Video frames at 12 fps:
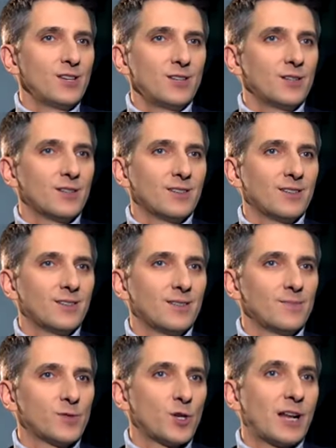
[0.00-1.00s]
o jej e,
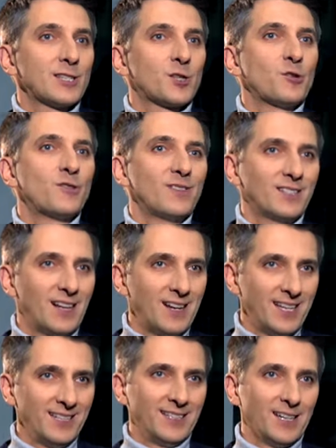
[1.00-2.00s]
coraz to nowych
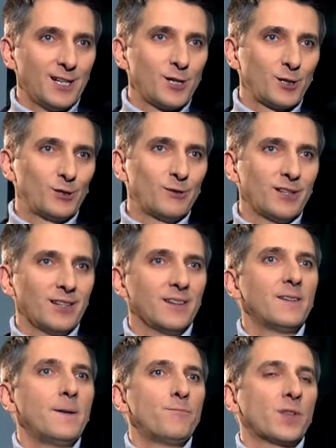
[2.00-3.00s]
talentach,
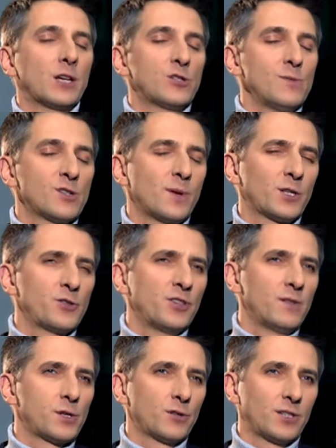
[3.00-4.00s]
które Kazimierz
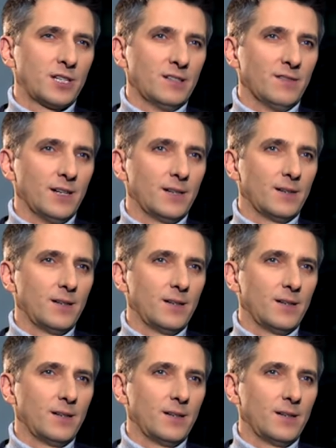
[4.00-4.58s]
Marcinkiewicz odkrywa.